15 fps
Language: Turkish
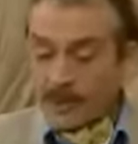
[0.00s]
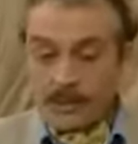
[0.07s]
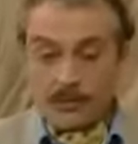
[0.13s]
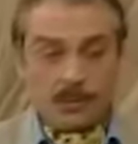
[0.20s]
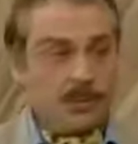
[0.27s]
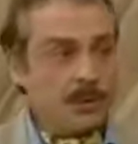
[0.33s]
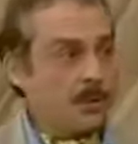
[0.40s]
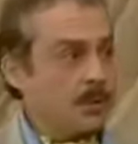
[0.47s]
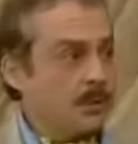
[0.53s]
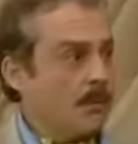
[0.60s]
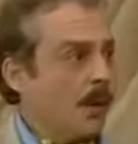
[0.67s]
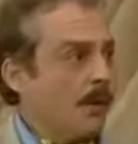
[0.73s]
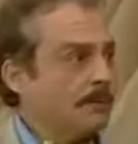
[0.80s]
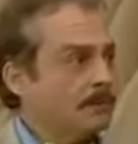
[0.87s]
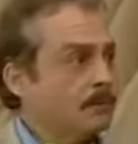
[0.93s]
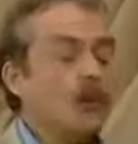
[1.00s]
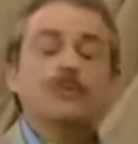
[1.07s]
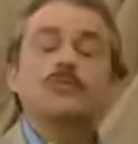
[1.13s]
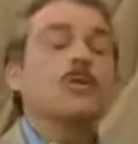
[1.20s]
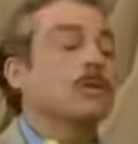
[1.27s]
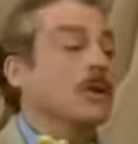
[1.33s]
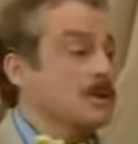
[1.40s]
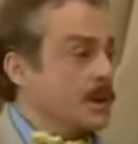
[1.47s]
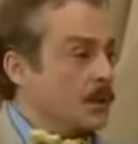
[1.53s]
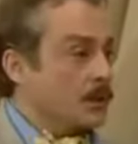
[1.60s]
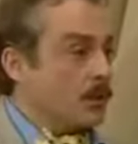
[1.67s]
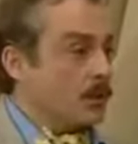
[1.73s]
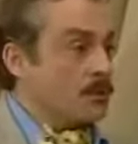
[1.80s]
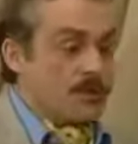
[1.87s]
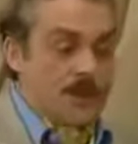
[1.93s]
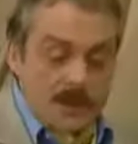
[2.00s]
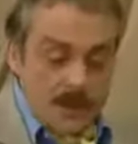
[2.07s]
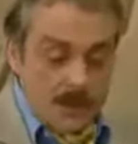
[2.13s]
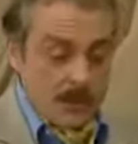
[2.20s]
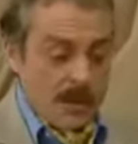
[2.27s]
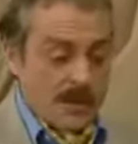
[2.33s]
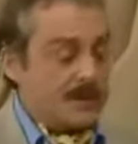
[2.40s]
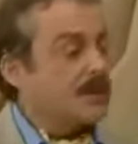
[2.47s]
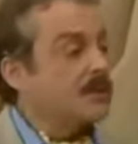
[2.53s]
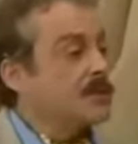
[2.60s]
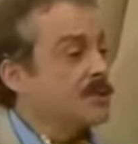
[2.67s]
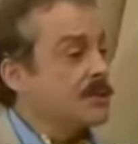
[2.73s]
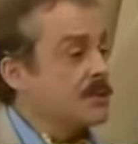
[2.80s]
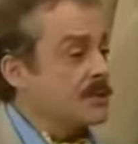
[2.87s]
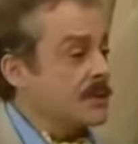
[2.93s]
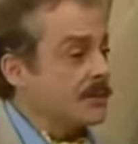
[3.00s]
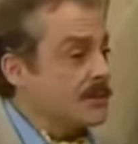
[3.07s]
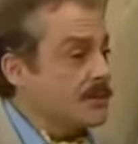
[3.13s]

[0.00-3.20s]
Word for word: Kadın mı duyuyorum? Çok lezzetli olmuş. Nedir bu lezzetin sırrı